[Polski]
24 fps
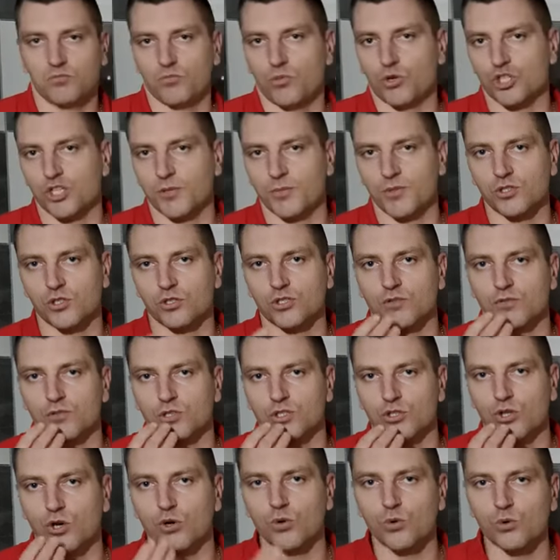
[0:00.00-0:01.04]
Możemy
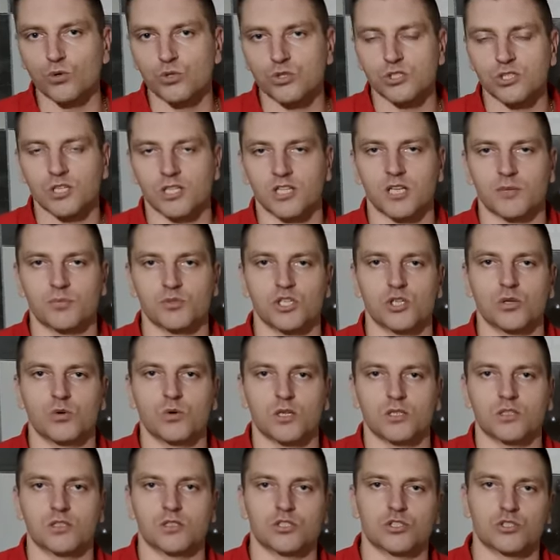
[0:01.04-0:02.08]
stosować do ustnia na
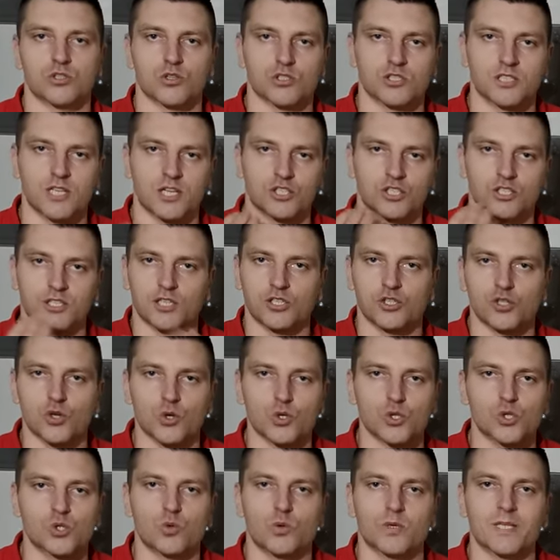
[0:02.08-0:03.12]
przykład, to znaczy na
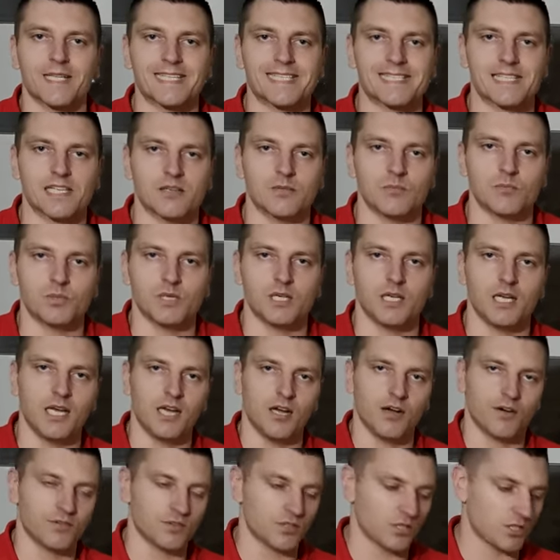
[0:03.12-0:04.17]
dziąsło, na zęby.
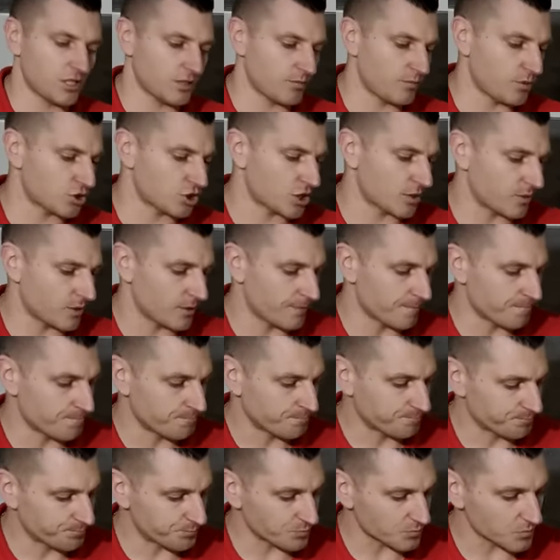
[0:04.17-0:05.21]
Wtedy bierzemy
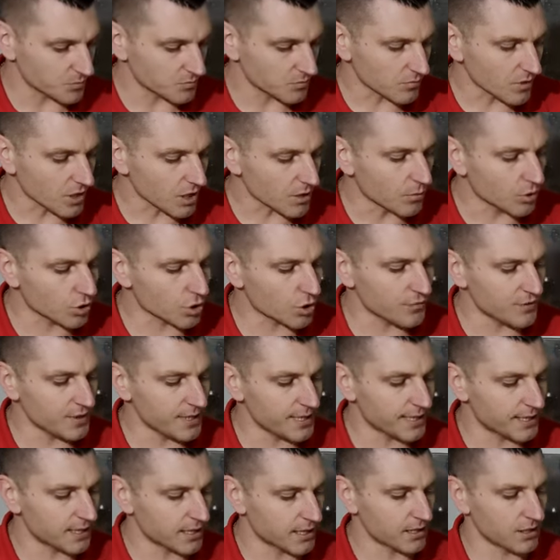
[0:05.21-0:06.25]

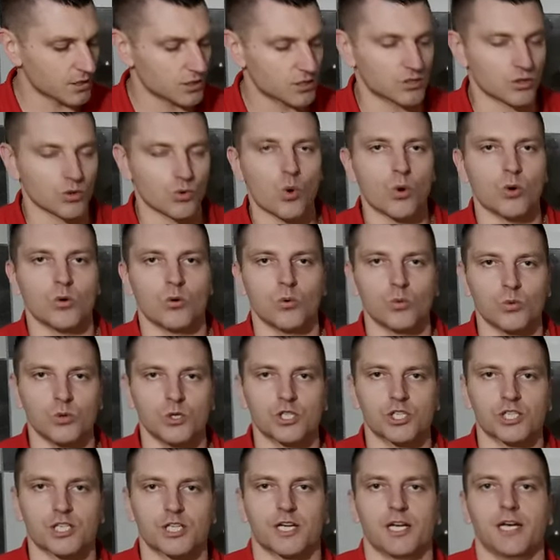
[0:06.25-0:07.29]
borowinkę, stołową
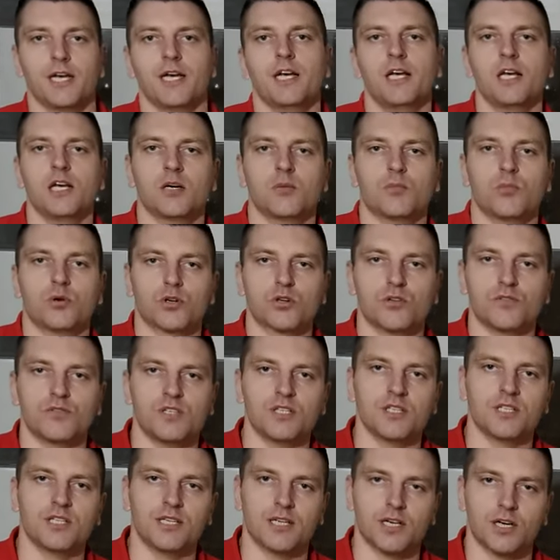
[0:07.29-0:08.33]
łyżkę,
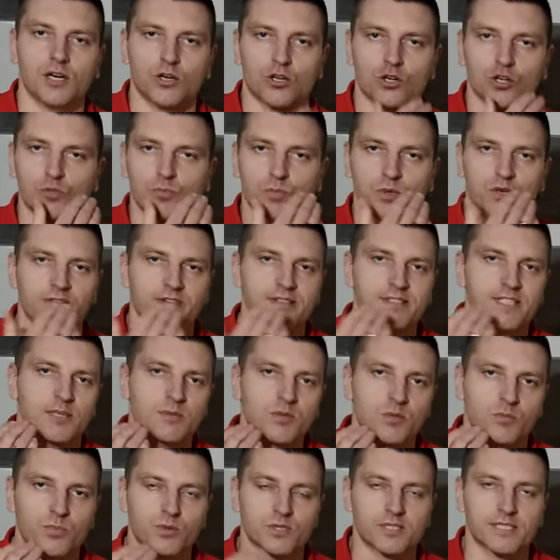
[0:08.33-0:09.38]
borowiny
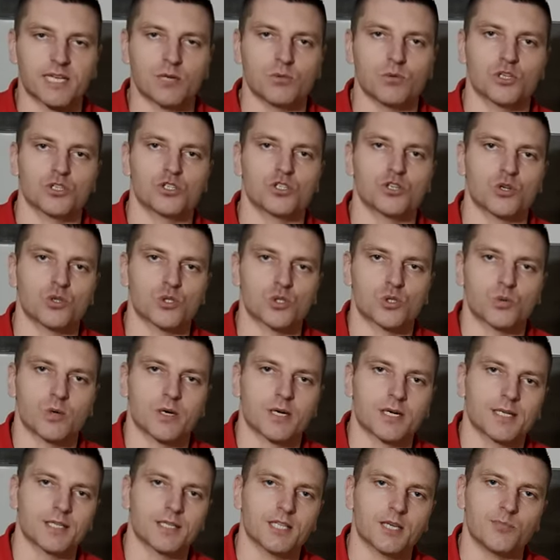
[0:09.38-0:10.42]
rozprowadzamy po całych
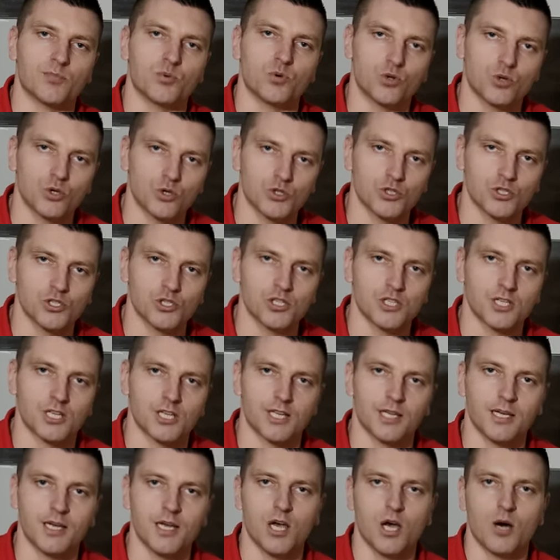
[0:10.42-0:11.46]
dziąsłach na pół
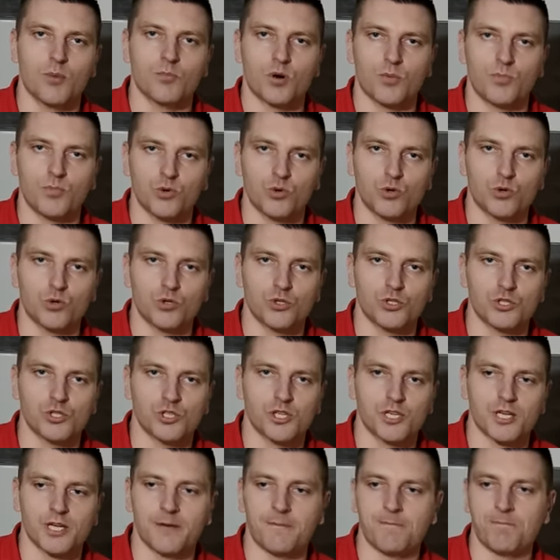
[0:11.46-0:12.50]
godzinki. Po pół
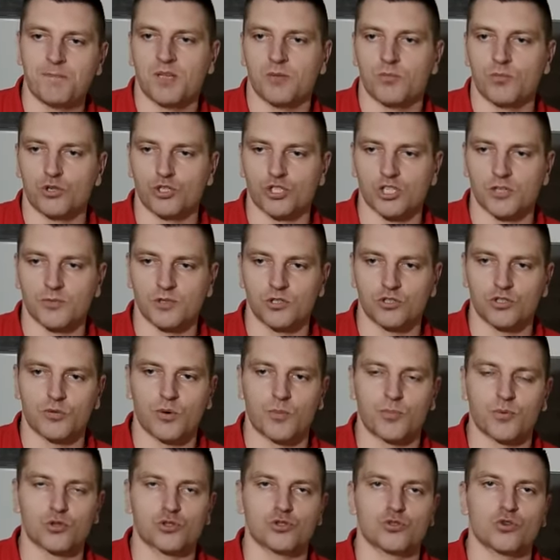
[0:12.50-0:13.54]
godzinie możemy to
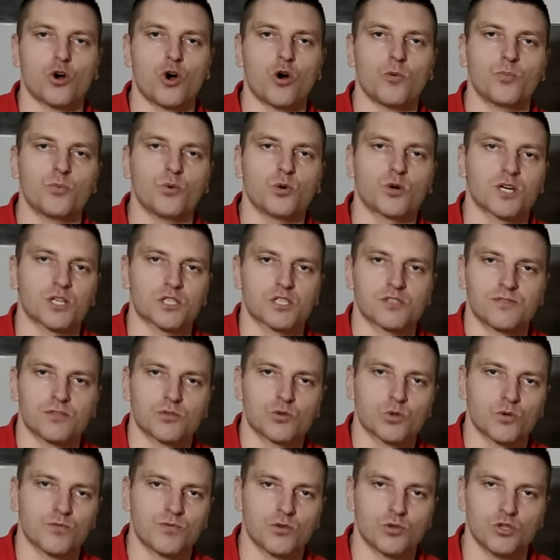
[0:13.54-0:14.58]
po prostu opłukać
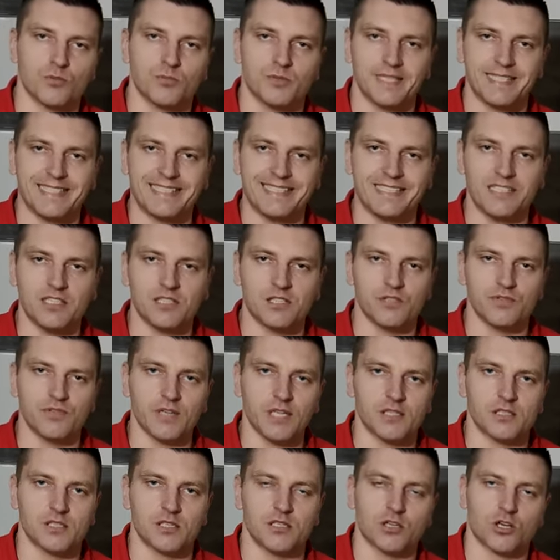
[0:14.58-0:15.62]
zwykłą wodą, nic
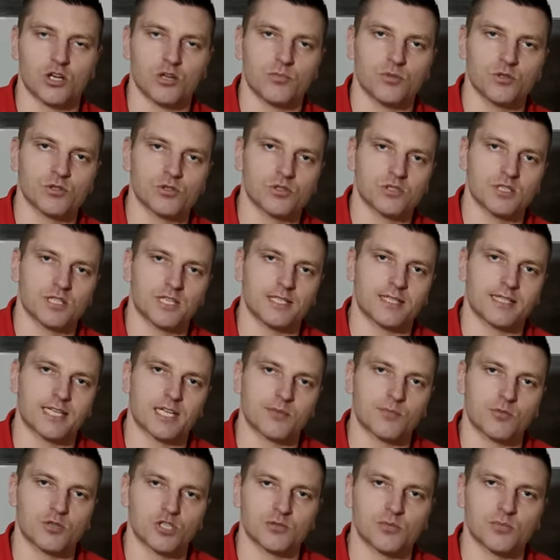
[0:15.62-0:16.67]
więcej nie robiąc i
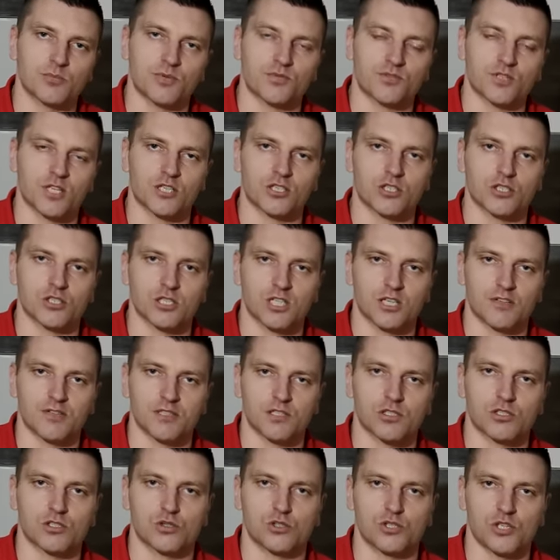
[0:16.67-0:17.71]
tak możemy powtarzać
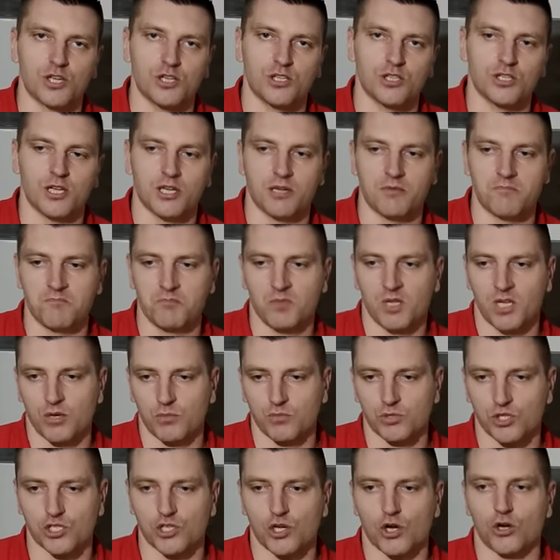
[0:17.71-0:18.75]
nawet codziennie
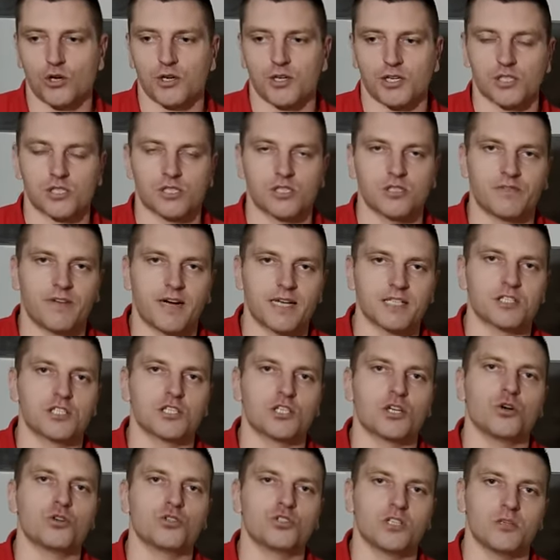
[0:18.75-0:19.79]
przez okres 2
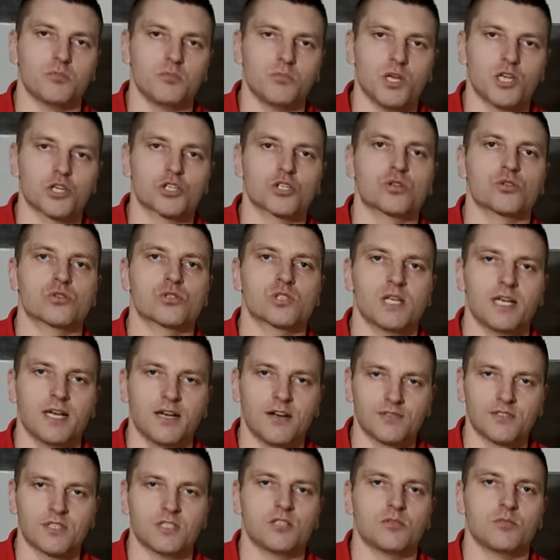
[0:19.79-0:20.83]
tygodnie, miesiąc.
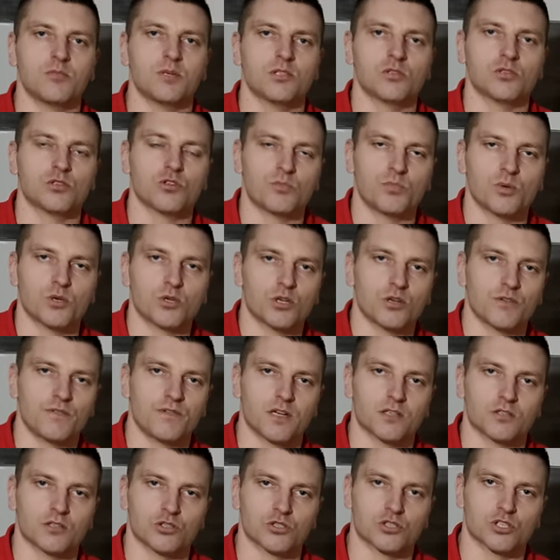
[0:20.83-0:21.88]
Wtedy będą dopiero
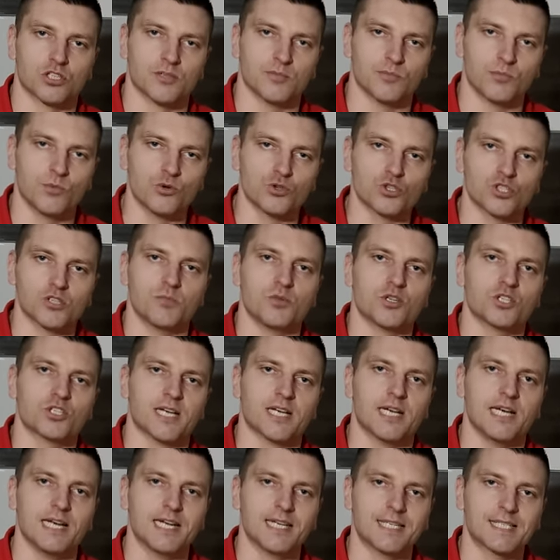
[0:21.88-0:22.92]
efekty, czyli musi być
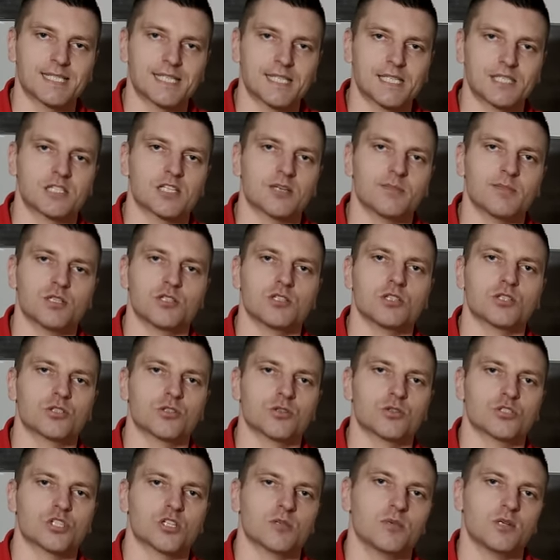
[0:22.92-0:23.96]
ta
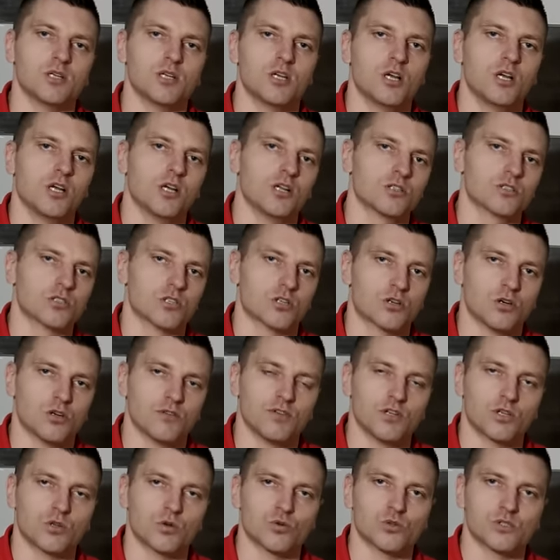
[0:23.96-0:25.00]
systematyczność, żeby
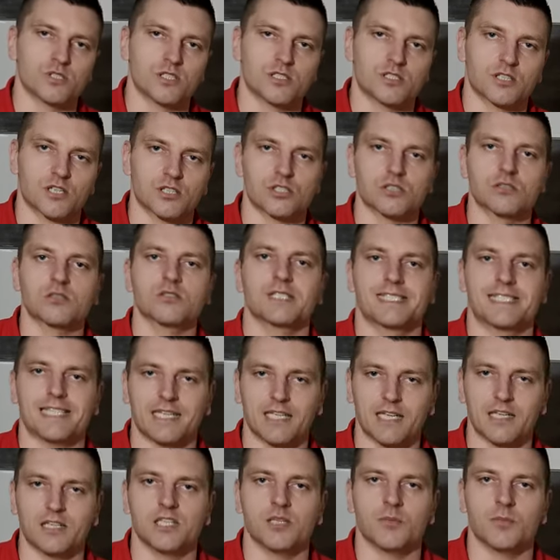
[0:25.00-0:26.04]
cokolwiek uzyskać
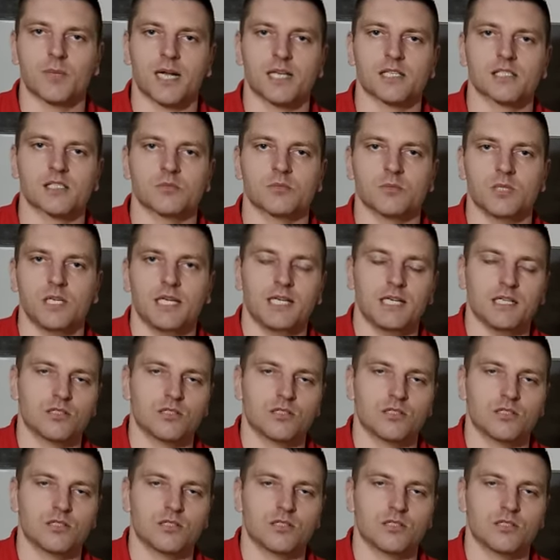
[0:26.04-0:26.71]
za jednym razem.